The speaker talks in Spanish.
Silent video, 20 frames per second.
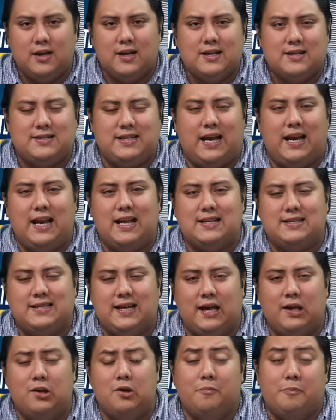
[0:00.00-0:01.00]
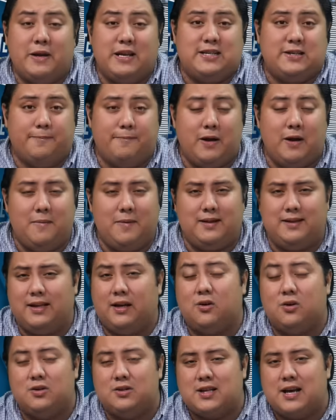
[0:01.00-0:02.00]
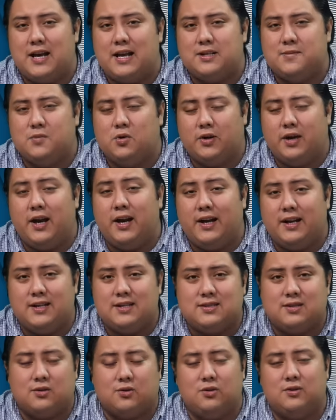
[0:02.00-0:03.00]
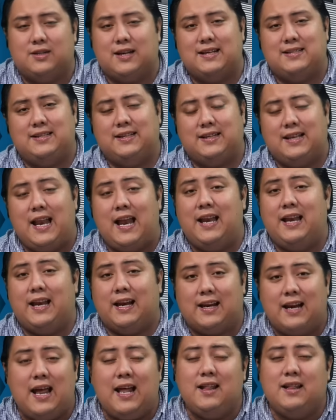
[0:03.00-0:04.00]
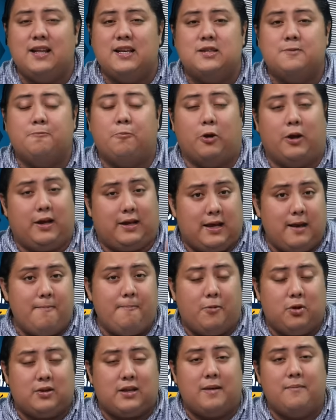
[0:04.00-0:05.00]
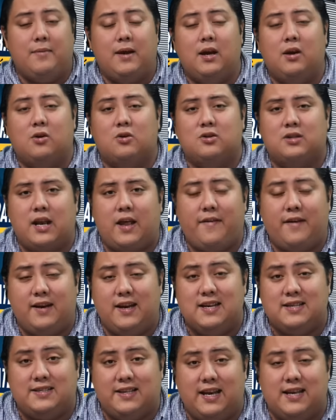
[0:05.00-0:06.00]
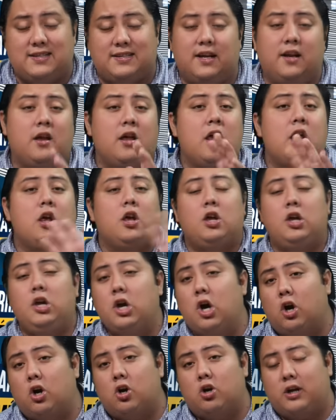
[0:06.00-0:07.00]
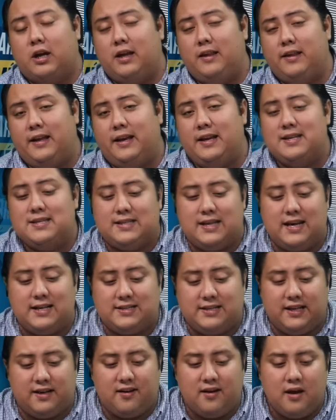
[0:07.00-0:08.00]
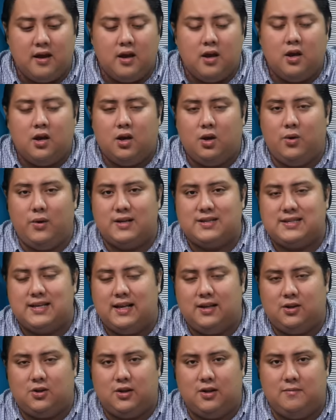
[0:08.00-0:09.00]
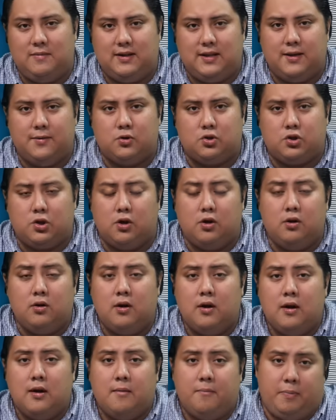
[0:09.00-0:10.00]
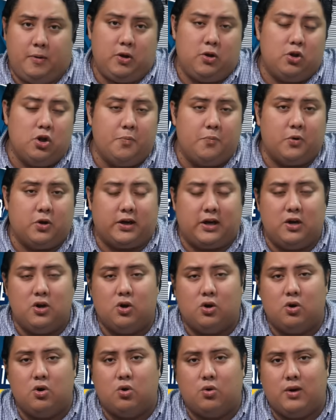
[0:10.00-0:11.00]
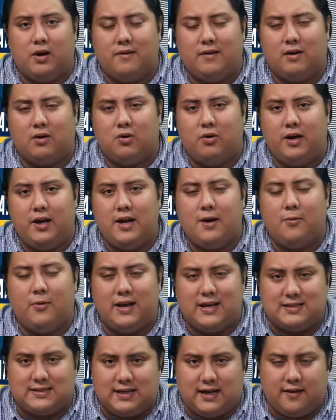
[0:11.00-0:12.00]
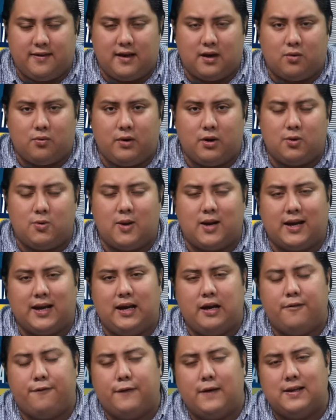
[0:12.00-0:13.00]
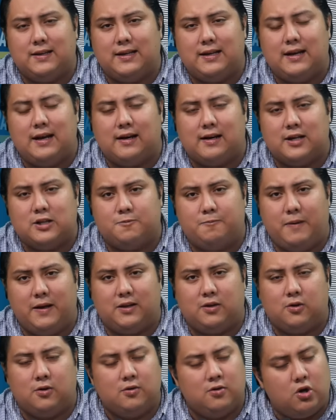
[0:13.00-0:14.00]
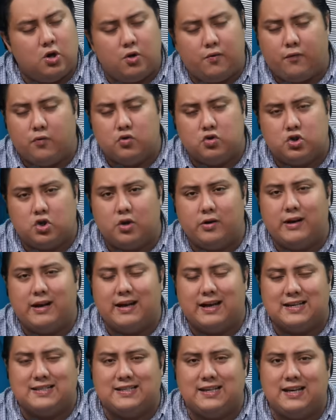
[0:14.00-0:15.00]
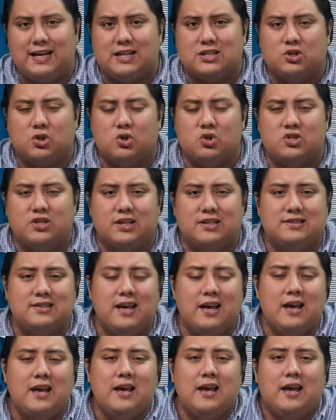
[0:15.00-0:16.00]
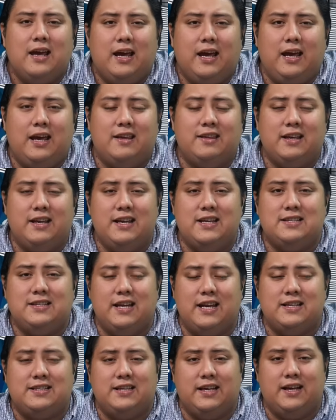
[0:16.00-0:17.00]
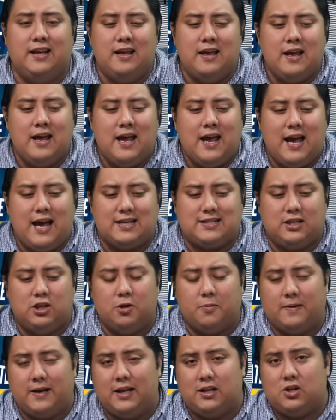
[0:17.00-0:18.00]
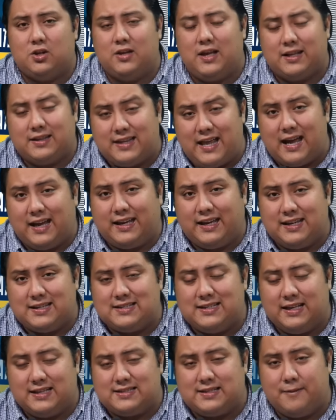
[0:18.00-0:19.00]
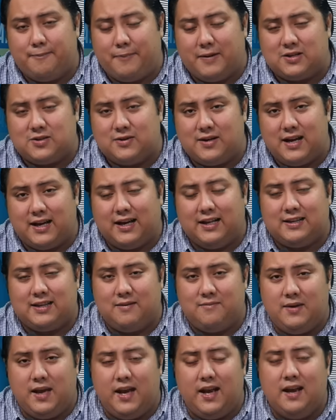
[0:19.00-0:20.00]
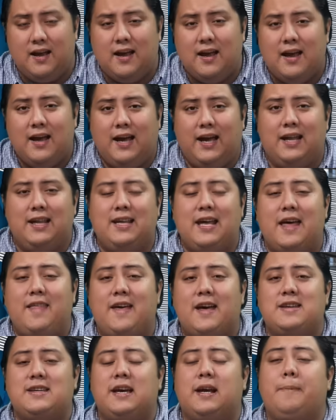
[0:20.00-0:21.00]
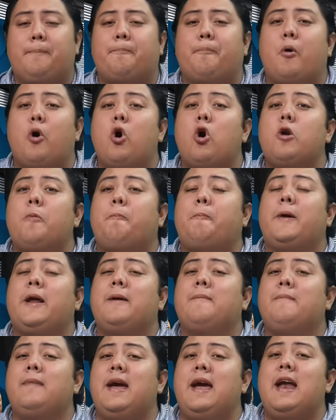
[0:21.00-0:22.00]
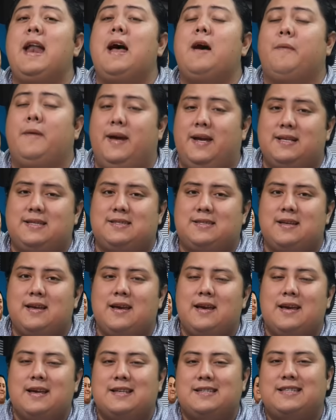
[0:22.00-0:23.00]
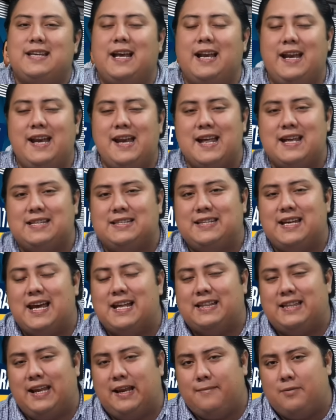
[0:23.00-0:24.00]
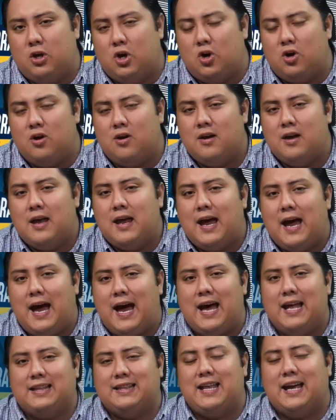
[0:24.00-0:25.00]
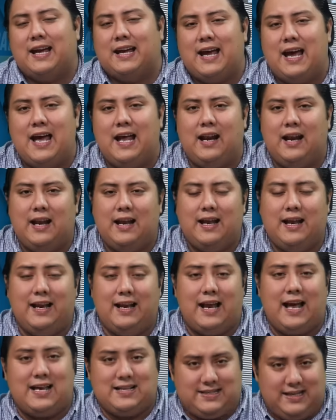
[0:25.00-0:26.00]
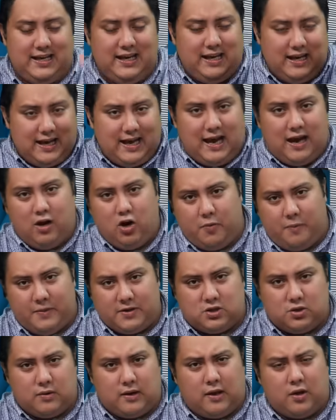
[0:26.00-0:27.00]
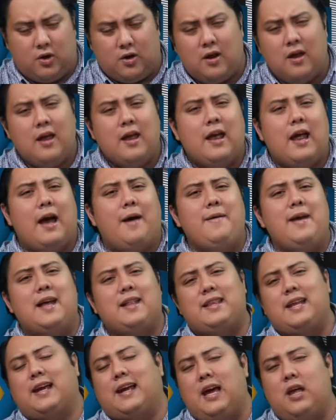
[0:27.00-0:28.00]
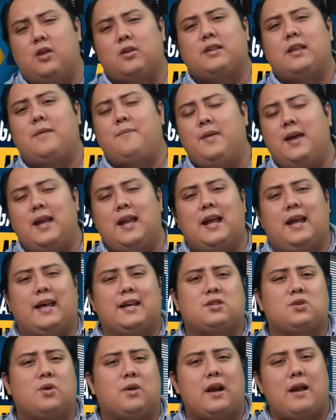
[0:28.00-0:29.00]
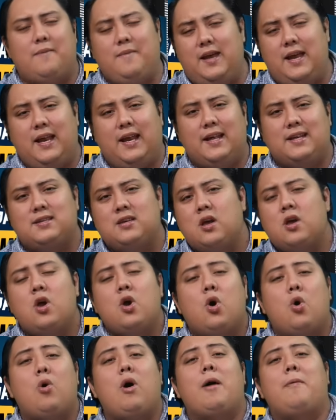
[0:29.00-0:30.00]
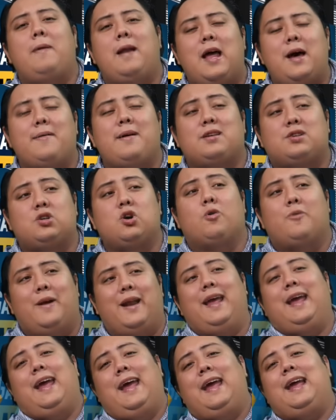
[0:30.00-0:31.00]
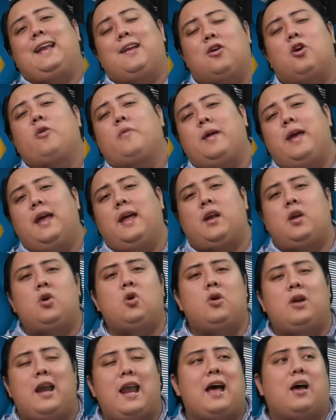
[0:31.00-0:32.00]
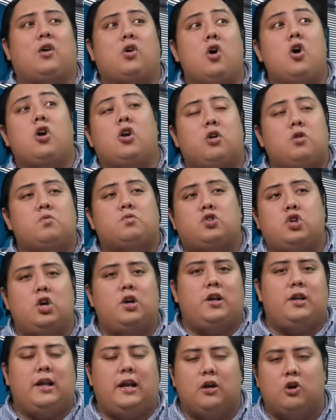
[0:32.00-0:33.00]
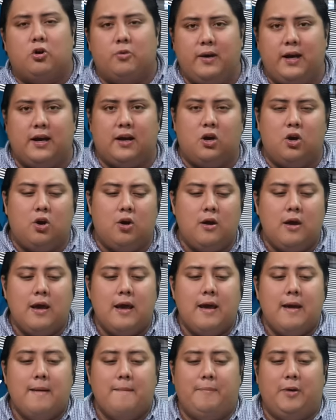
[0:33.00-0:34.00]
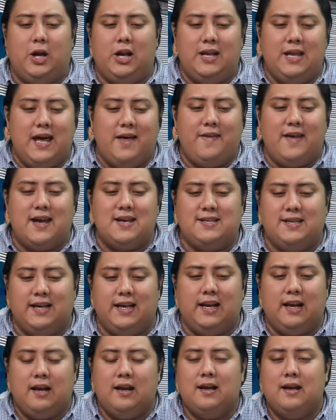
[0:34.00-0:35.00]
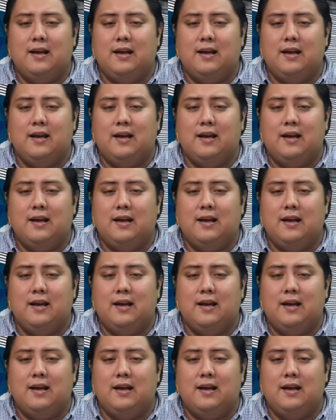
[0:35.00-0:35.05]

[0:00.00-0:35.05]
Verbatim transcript: Se ha lanzado principalmente contra las mujeres, contra Citlali Hernández, por ejemplo, también contra Denise Dresser. Y ojo que Denise Dresser no es santo de mi devoción, pero no porque no concuerde con ella voy a estar de acuerdo a que le falten el respeto. No funcionan así las cosas. Eh, Denise Dresser ha sido objeto de ataques de este personaje también. El día de ayer, por primera vez, Salinas se atrevió a atacar así a López Obrador. Había atacado también a Jesús Ramírez o hablaba sobre el gobierno, la corrupción en el gobierno, pero el día de ayer,